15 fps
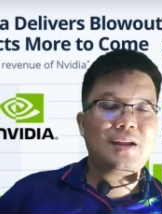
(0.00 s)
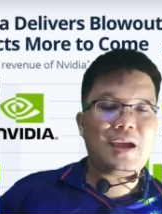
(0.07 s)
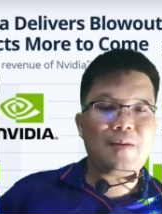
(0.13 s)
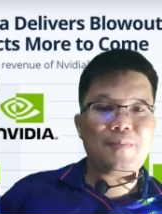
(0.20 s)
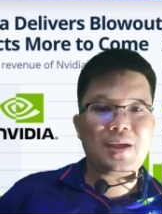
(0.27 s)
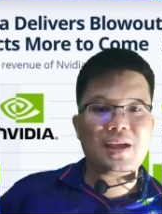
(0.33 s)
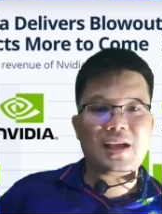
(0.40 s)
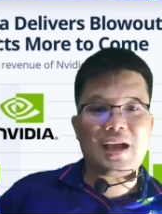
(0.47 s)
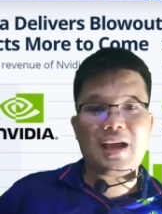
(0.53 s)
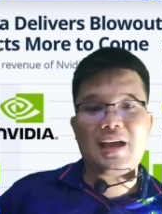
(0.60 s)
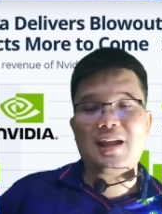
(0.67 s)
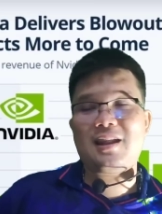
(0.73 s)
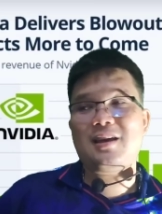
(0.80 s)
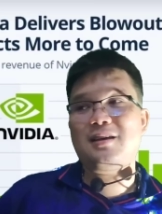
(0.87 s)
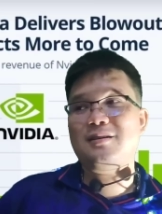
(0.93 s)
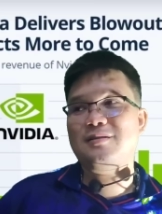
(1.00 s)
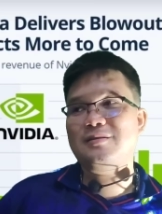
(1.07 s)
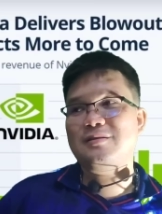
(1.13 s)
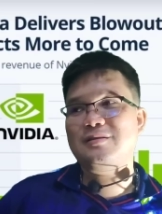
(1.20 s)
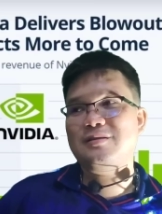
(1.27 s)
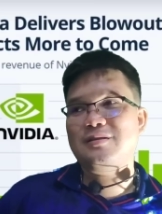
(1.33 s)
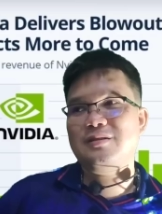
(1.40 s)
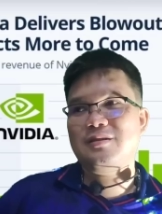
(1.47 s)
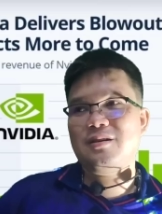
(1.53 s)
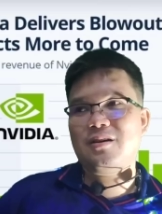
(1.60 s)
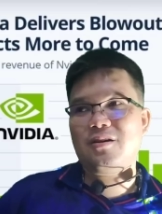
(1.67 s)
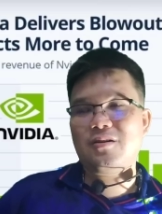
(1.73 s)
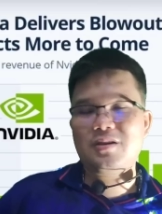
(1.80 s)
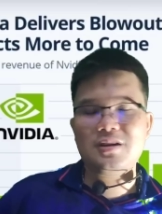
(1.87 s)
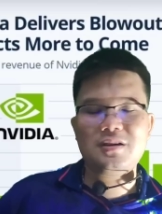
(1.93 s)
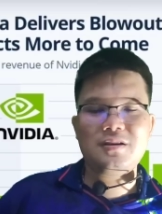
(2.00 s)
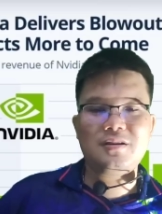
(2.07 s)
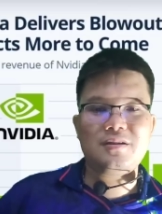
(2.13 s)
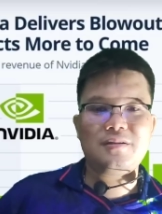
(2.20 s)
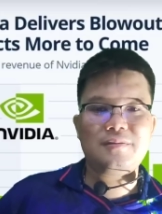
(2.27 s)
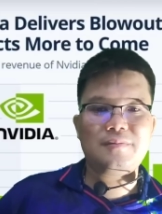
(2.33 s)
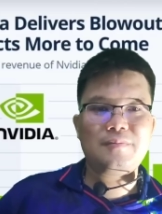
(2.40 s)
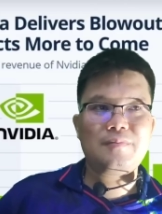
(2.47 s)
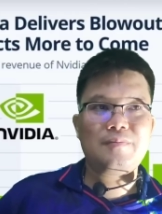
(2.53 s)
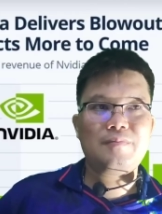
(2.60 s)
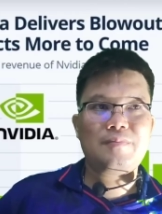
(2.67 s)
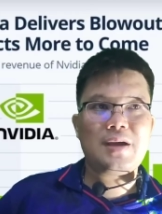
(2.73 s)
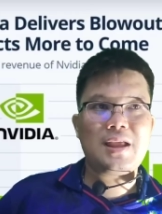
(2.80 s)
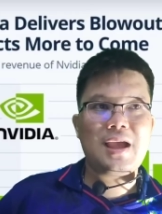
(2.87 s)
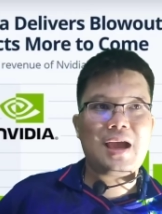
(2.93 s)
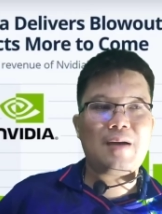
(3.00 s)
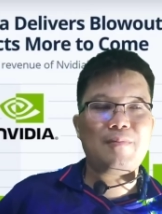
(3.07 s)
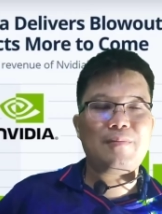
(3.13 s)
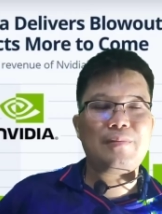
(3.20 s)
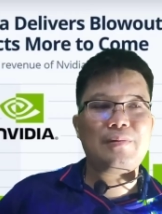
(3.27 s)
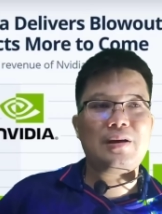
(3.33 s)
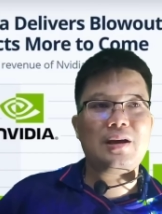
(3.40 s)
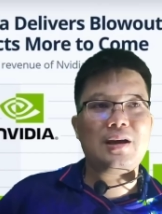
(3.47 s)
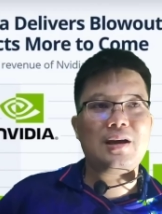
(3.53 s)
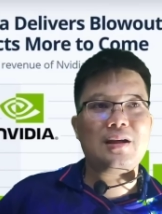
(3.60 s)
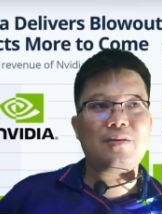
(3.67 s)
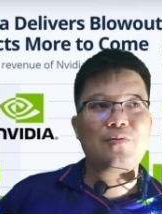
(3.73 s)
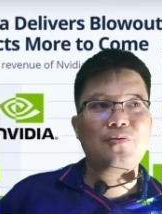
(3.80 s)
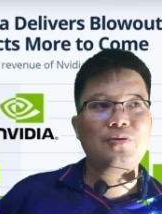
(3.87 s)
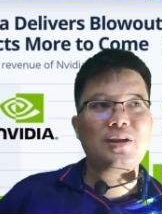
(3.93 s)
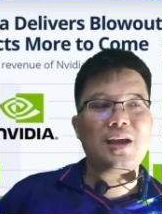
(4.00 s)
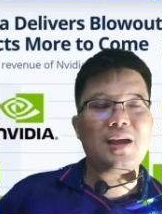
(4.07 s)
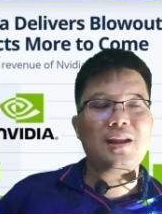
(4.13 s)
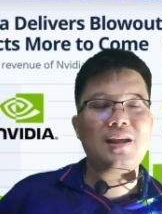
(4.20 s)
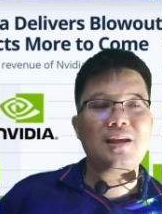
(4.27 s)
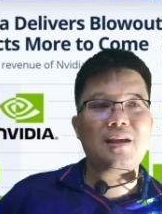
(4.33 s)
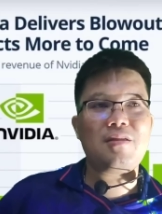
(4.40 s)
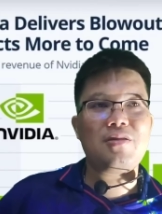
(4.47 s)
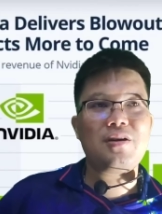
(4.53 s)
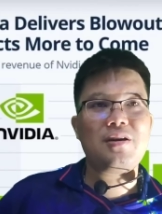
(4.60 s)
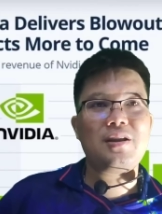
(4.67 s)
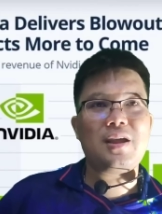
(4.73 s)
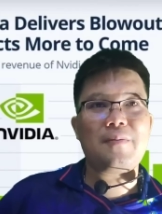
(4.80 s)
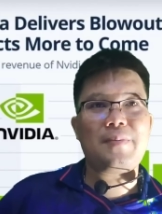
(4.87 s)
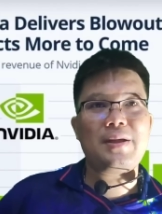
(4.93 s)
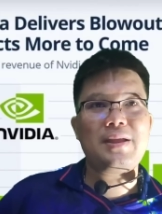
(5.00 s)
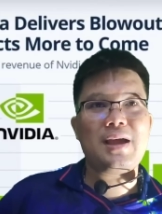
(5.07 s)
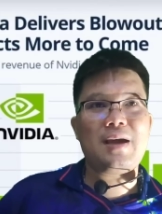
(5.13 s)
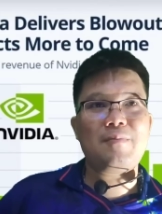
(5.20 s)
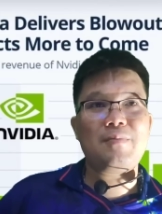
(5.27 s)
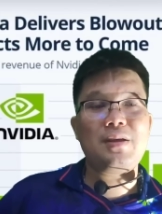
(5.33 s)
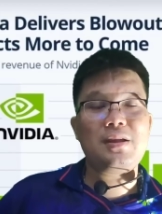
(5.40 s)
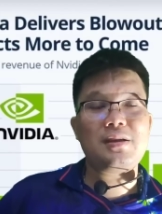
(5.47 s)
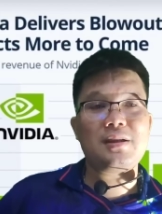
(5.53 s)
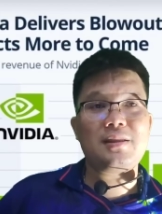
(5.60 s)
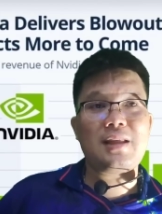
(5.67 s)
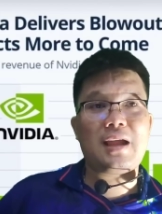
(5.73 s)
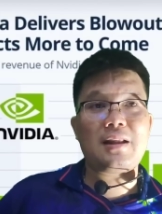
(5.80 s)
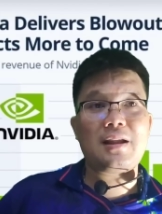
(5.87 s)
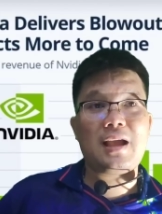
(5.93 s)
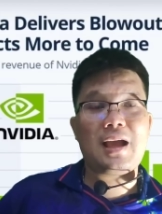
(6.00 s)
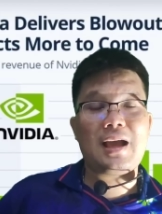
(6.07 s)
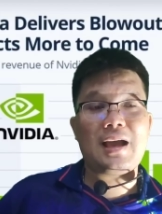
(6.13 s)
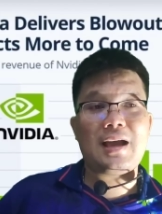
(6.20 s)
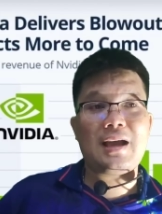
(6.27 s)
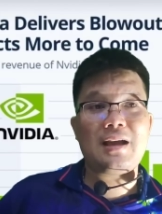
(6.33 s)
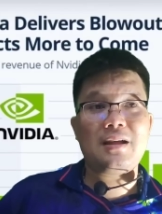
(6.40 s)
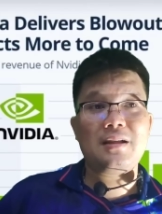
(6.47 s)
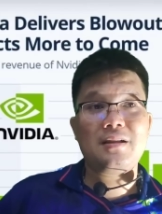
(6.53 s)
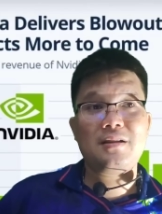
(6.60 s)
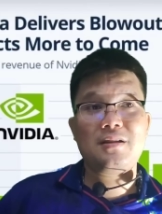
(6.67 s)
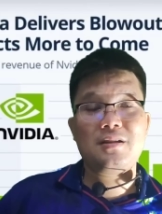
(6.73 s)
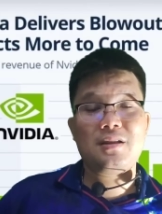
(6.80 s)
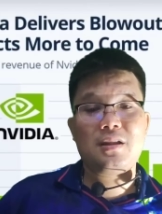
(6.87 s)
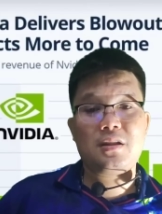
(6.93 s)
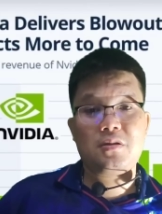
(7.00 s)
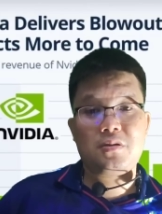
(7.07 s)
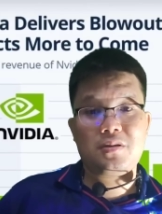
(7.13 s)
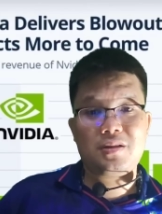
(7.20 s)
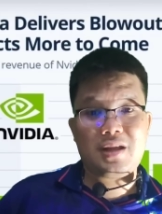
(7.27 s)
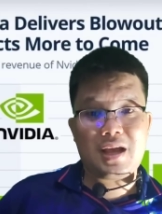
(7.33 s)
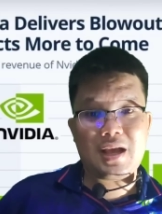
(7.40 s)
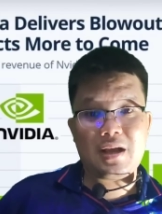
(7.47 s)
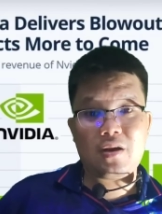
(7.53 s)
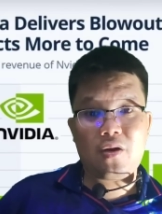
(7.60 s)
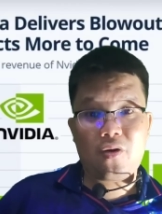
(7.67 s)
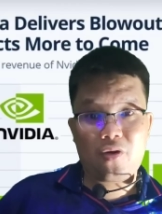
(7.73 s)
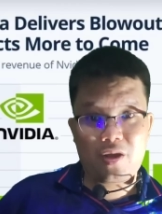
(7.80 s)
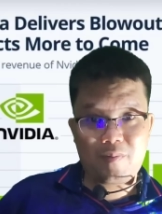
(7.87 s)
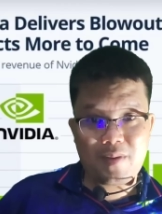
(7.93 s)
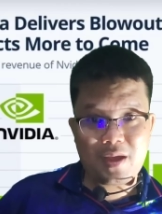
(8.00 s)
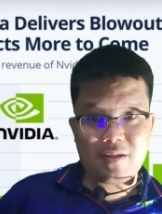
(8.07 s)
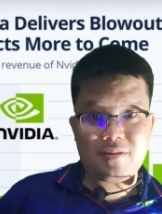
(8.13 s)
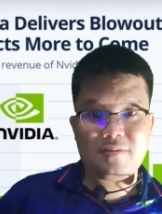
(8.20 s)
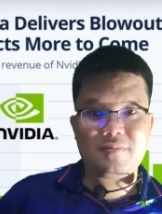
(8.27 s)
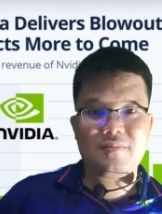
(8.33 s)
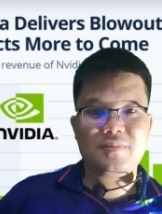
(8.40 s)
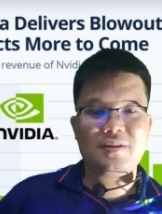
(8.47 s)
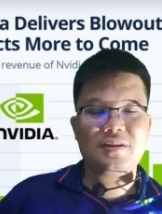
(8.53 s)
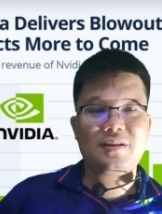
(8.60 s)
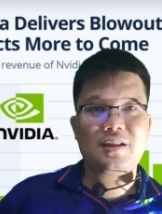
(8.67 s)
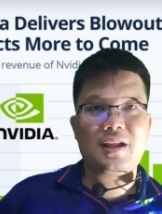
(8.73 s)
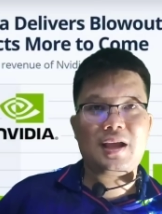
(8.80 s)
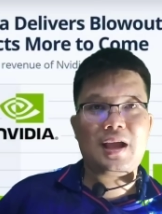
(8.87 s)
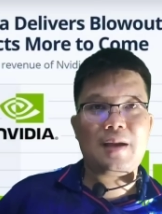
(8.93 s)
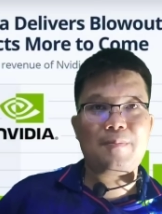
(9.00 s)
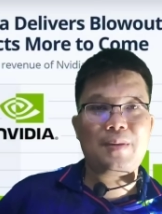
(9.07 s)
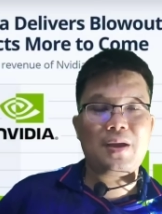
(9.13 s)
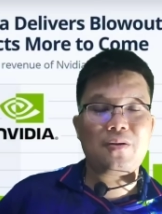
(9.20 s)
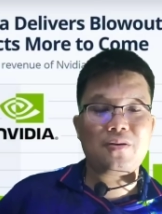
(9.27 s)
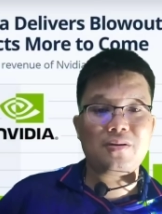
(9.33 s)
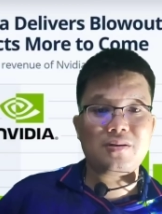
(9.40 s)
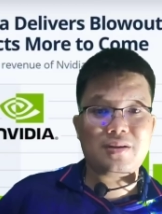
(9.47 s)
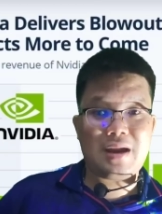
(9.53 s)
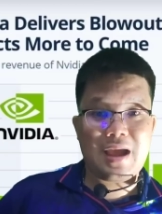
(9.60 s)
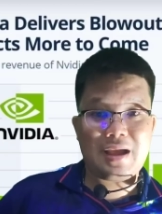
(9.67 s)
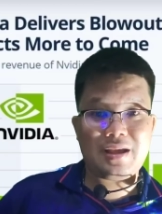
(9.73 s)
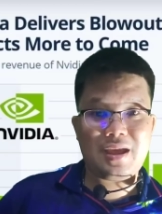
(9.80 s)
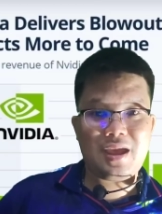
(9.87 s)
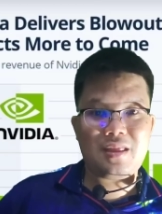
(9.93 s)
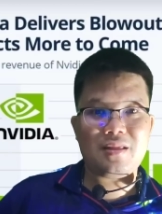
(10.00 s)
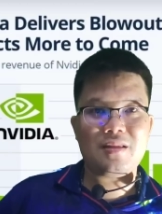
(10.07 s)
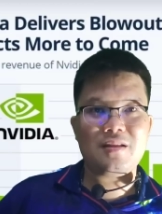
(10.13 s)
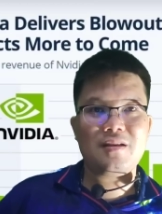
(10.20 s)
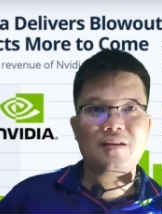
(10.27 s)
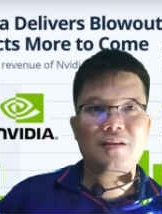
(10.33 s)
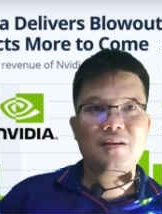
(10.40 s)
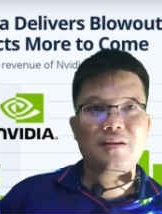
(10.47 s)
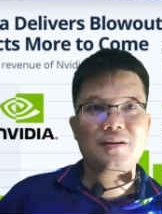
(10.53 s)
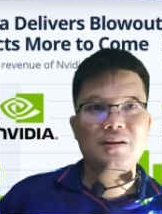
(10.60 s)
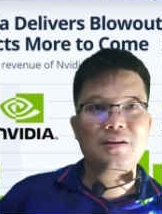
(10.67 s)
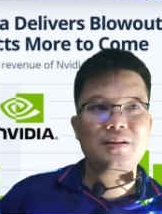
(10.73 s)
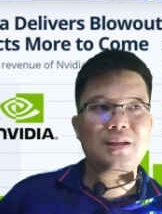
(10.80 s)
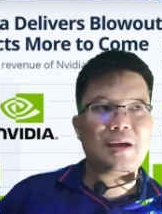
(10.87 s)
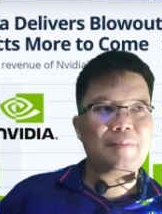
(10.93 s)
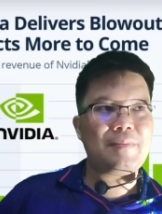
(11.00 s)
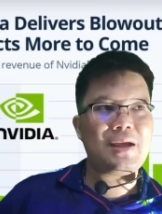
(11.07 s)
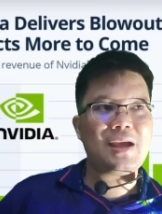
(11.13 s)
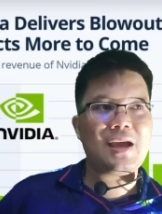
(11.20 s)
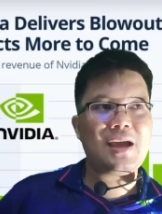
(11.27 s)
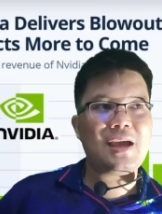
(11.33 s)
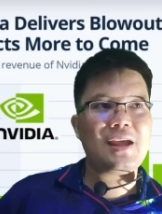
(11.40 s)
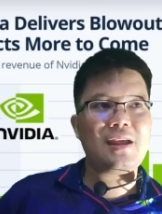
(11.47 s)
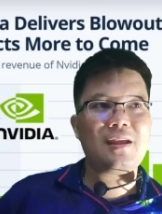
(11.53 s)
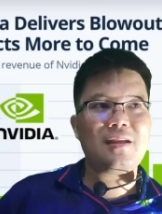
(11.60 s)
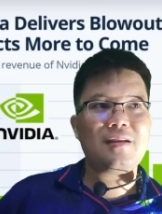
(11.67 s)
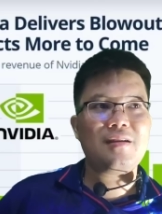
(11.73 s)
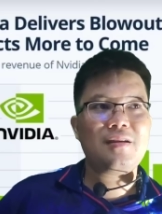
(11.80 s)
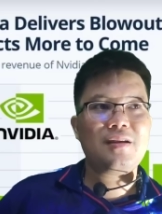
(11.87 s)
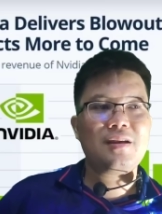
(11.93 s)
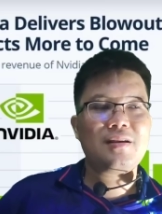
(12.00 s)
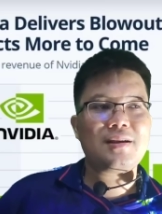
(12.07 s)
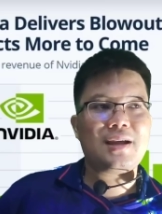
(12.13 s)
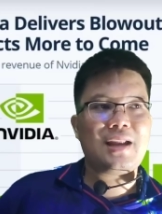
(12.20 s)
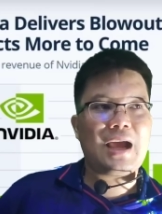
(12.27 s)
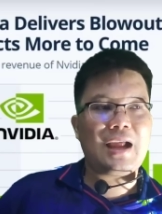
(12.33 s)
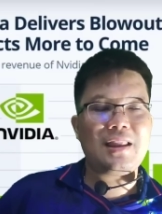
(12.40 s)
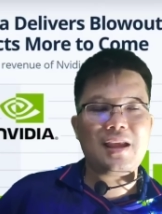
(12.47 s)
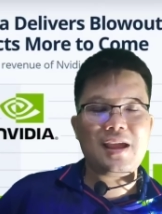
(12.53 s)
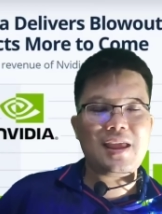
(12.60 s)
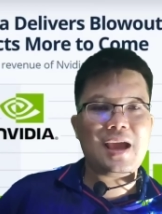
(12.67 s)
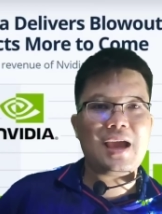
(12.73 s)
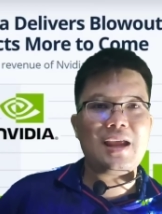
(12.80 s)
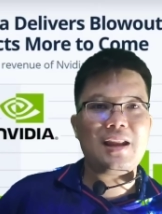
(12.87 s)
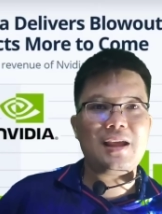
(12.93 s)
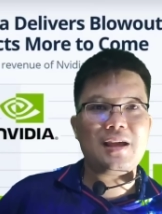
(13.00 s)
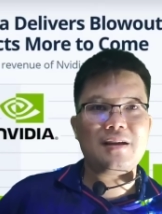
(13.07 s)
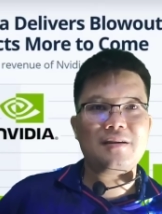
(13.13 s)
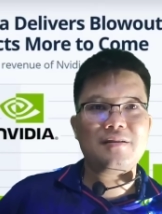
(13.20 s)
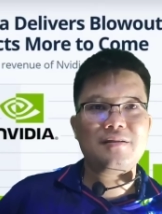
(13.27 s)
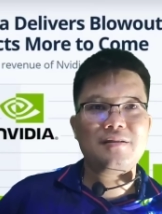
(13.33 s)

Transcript: ในอเมริกานะก็คือพยายามอ่าคุณแกรี่เกนเซอร์เนี่ยพยายามที่จะตัดขาทาง Coinbase นะครับแล้วก็ Kraken คือจะไม่ให้กระดานใหญ่ๆเนี่ย